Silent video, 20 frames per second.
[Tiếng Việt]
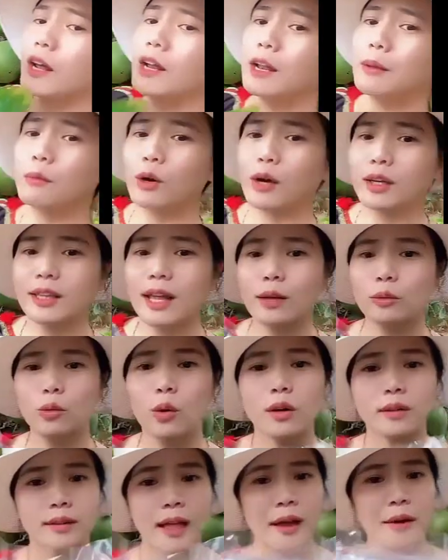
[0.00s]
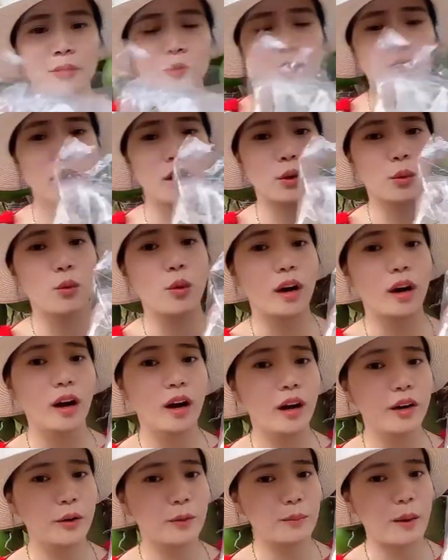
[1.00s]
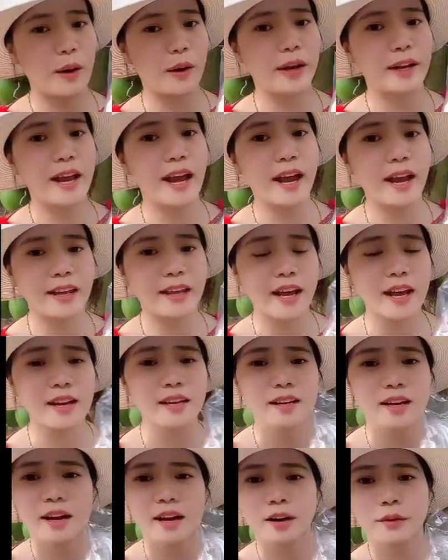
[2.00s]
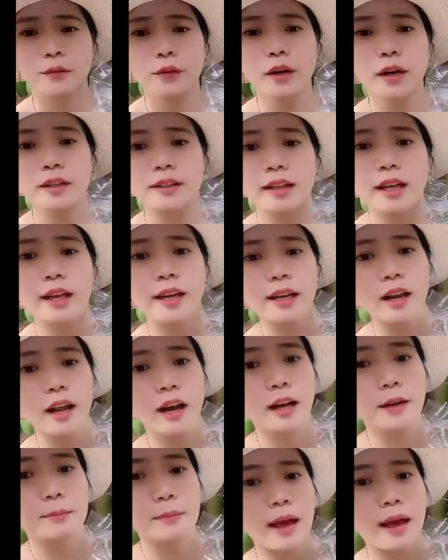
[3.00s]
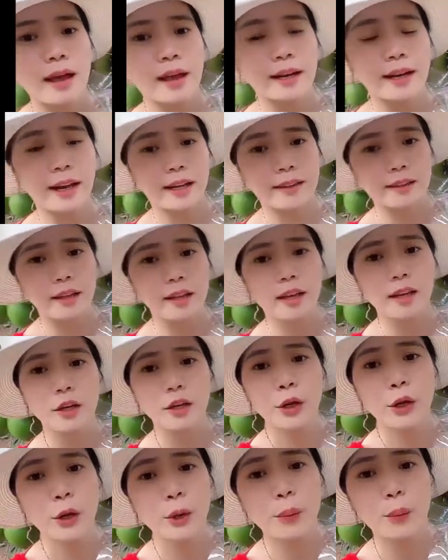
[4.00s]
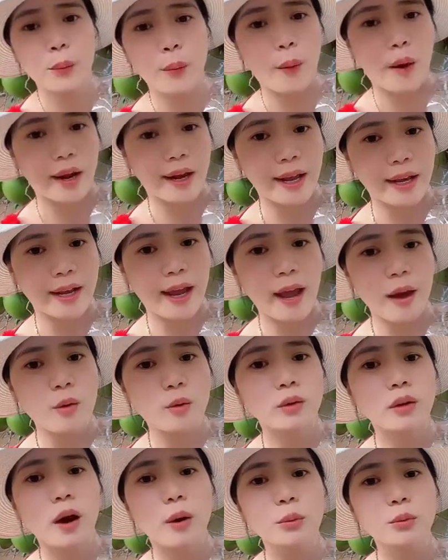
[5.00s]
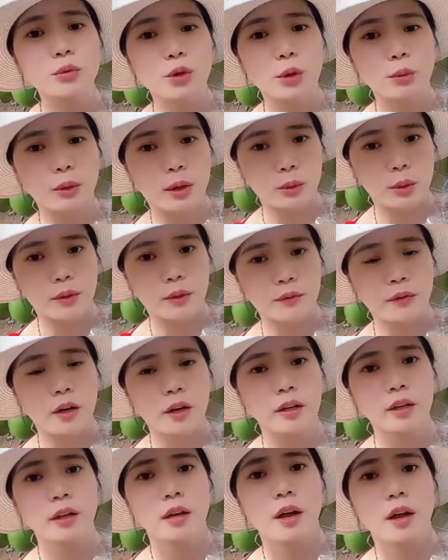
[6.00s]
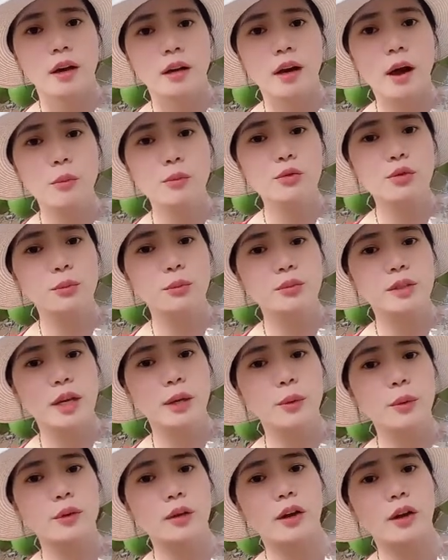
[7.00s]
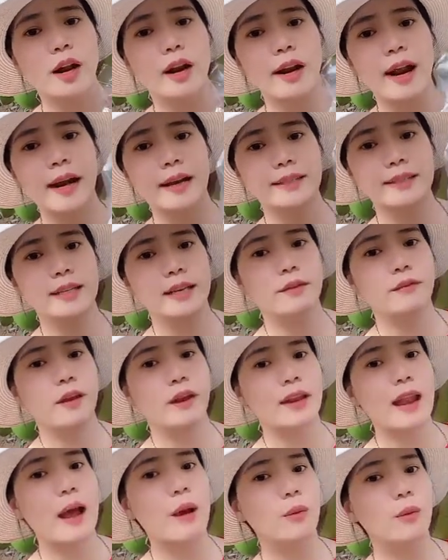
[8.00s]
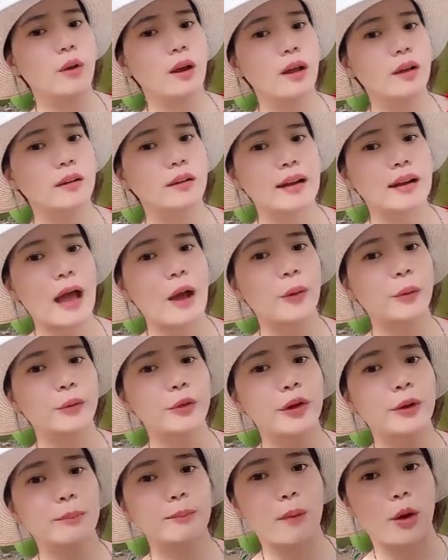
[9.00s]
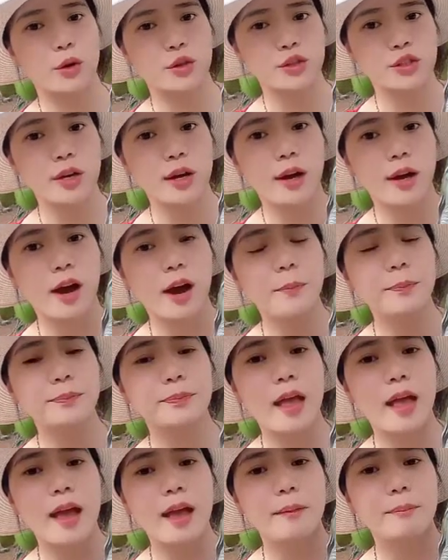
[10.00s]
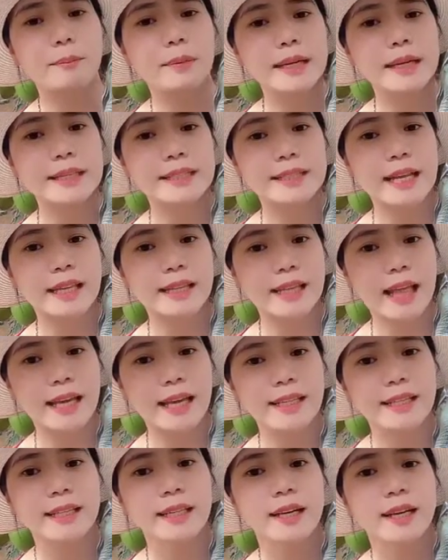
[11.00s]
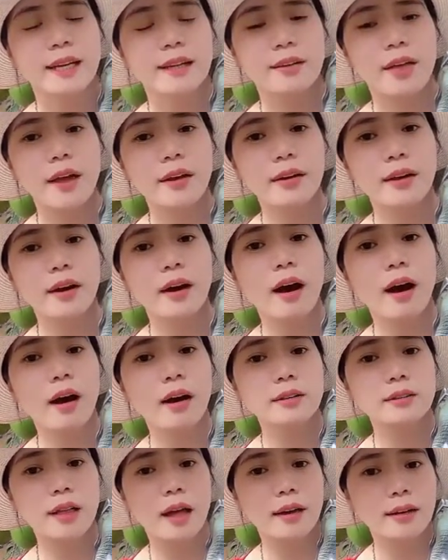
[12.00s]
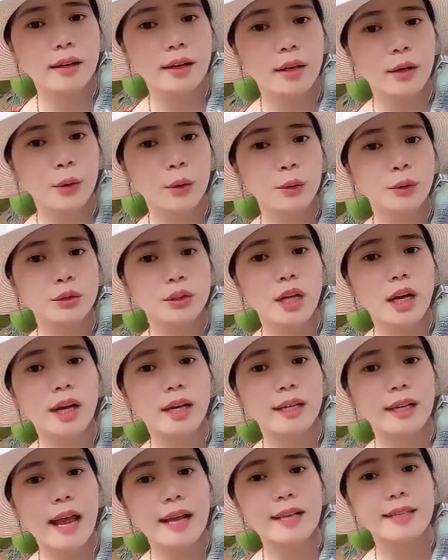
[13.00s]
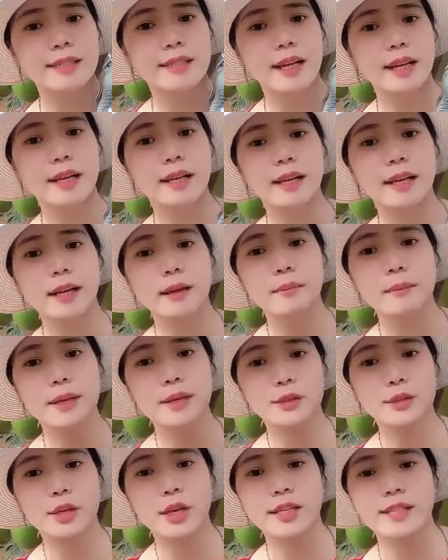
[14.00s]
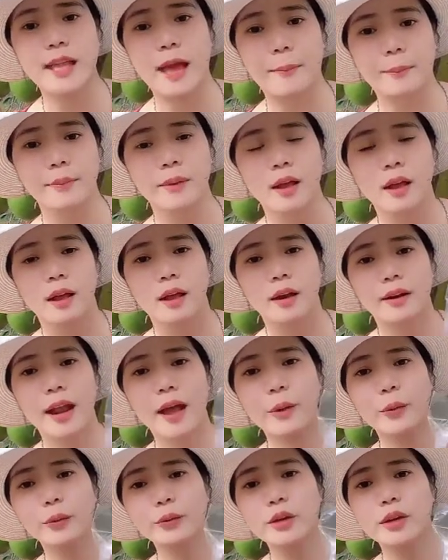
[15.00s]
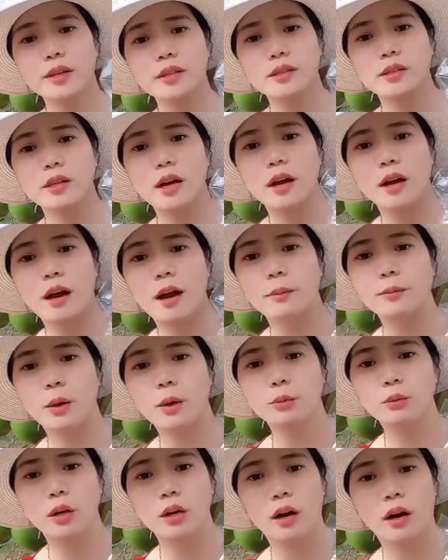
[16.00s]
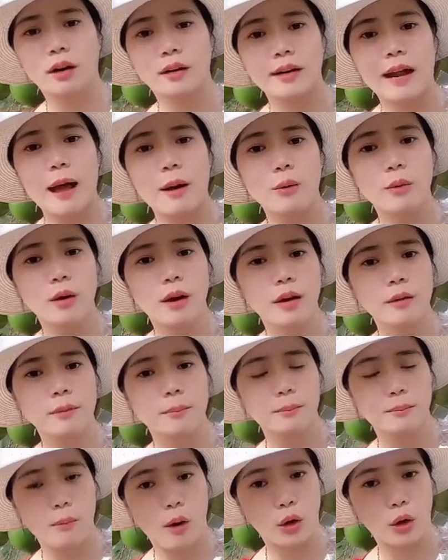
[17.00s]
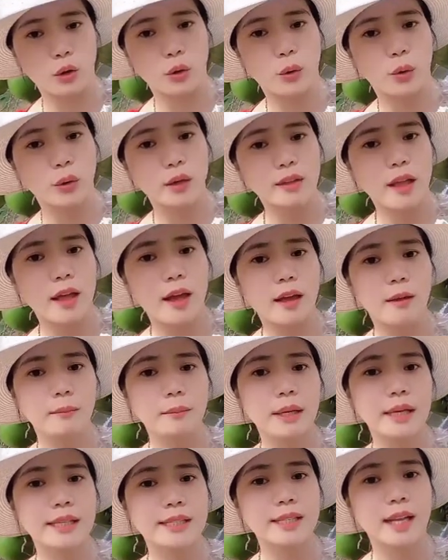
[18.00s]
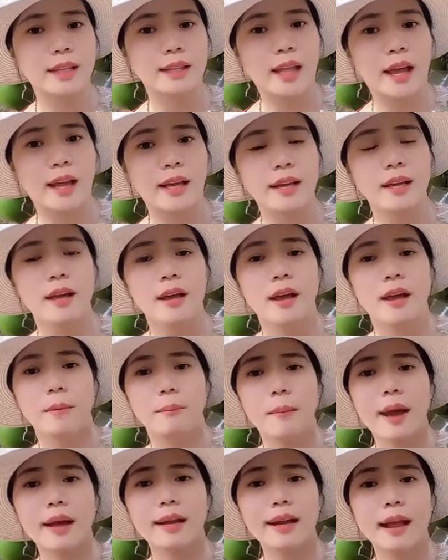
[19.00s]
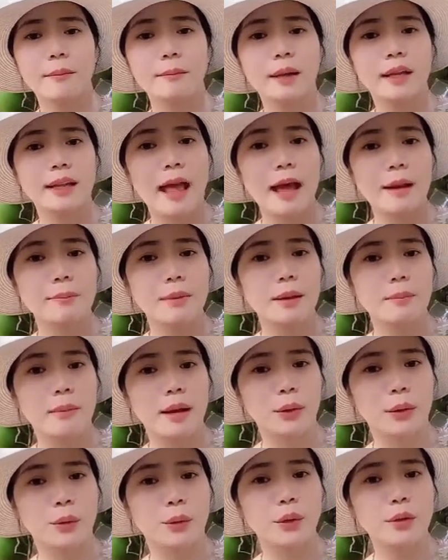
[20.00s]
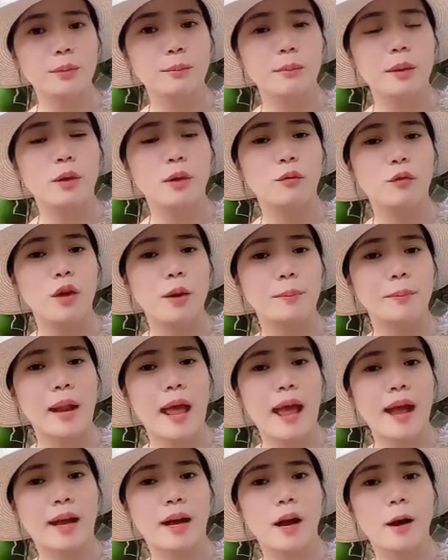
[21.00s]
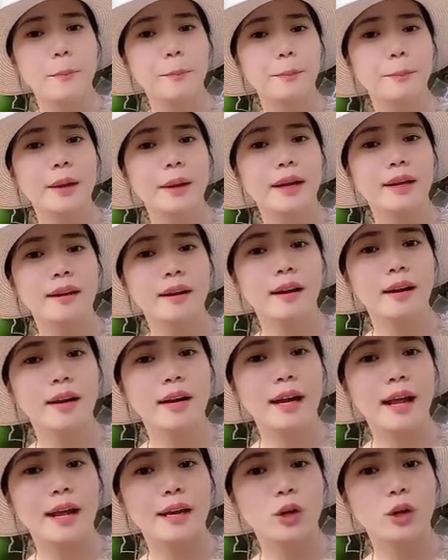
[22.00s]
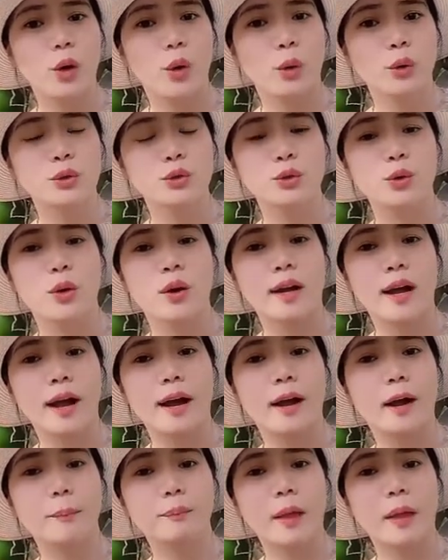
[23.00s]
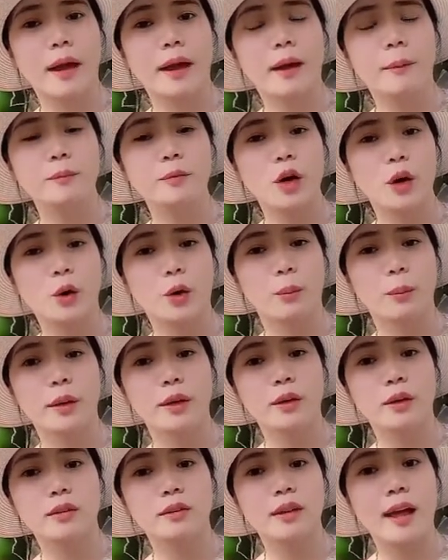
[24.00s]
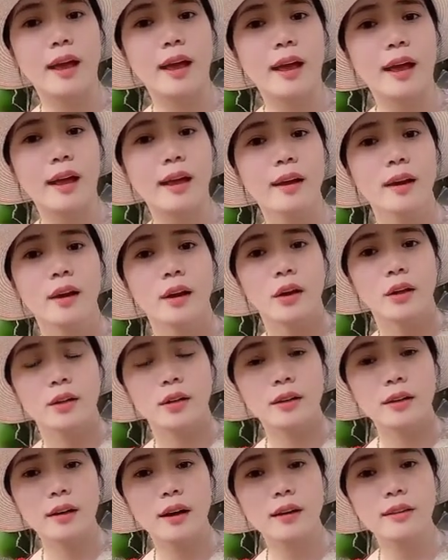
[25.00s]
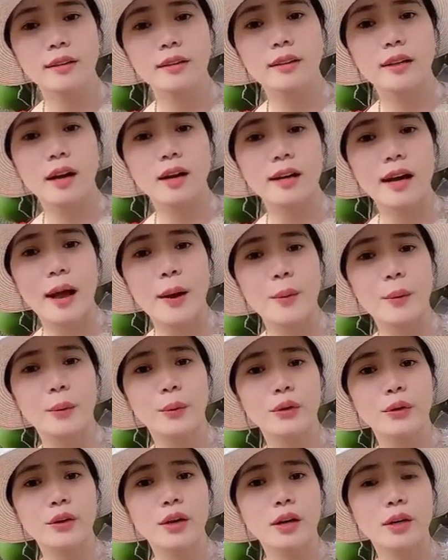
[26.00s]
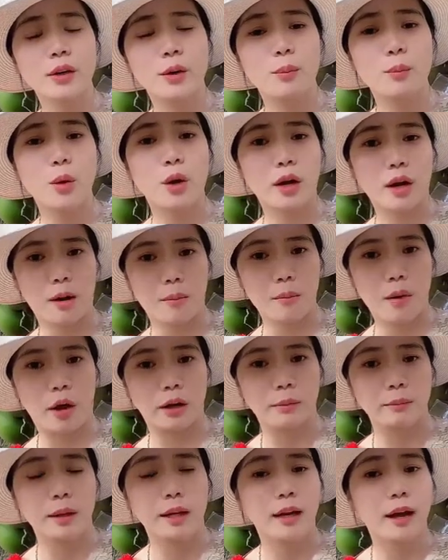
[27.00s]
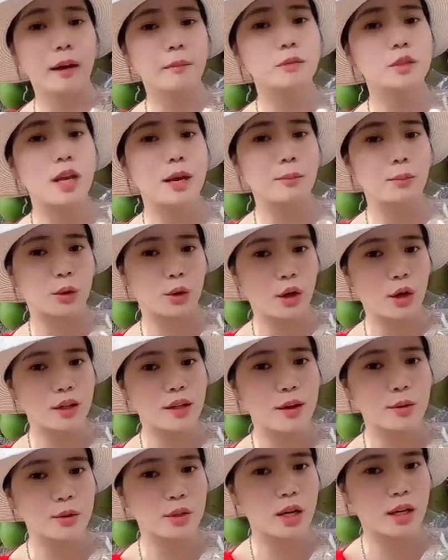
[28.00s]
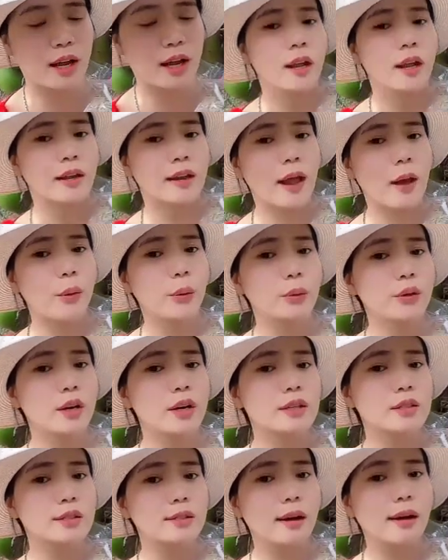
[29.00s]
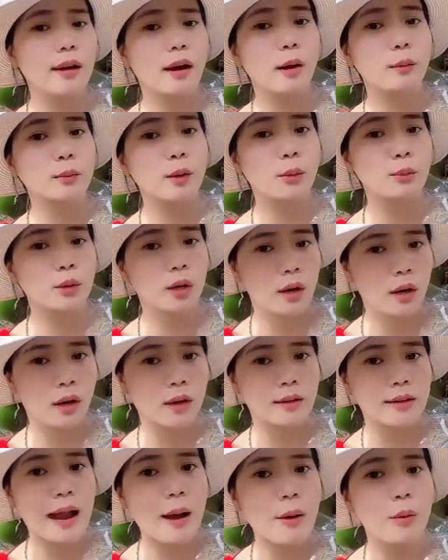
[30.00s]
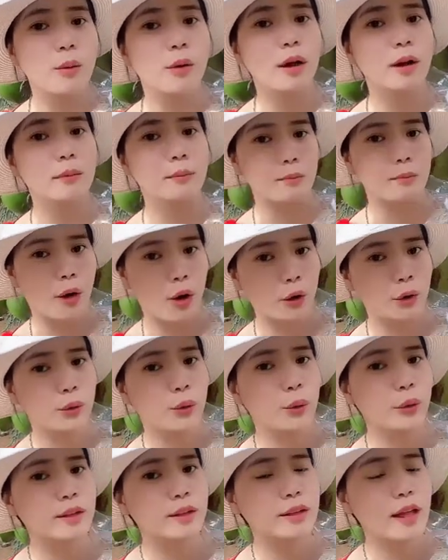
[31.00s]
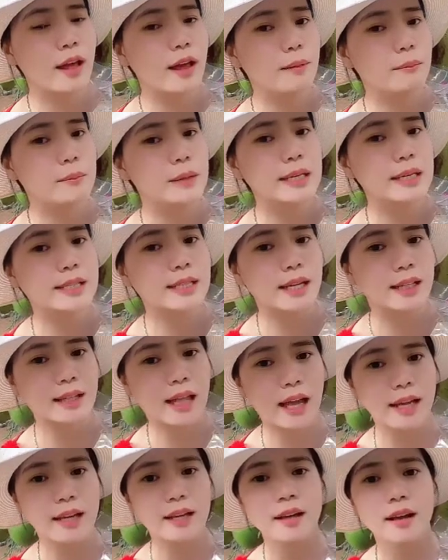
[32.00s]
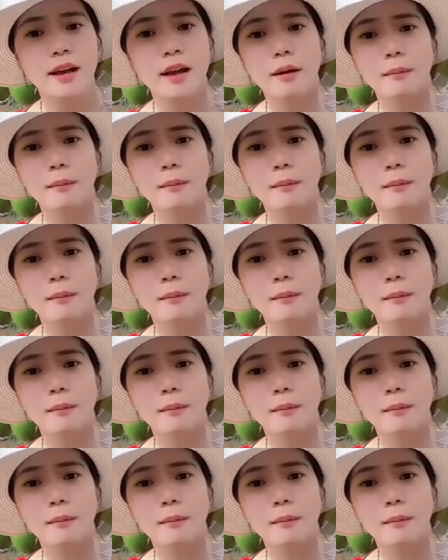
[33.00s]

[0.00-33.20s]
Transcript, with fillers: Đây là một cái thang thuốc thảo dược của người đồng bào ED nhé Vừa tiện lợi mà rẻ tiền, hiệu quả lại cao, công dụng lại tuyệt vời Công dụng chính của nó là đặc trị về đau lưng, đau nhức mỏi xương khớp, tê bì chân tay Thận hư, thận yếu, chức năng sinh lý bị suy giảm đau nhức xương khớp thông thường, đau lưng, mỏi gối tê, bì chân tay. Bác nào mình đang bị bệnh gút, bị viêm đa khớp, mình đứng lên ngồi xuống các khớp tay khớp chân của mình nó tê, nó cứng, nó đau, nó nhức, nó buốt, nó mỏi. Mình ngâm che một gói thảo dược. Đau nhức xương khớp thông thường, đau lưng, mỏi gối tê, bì chân tay.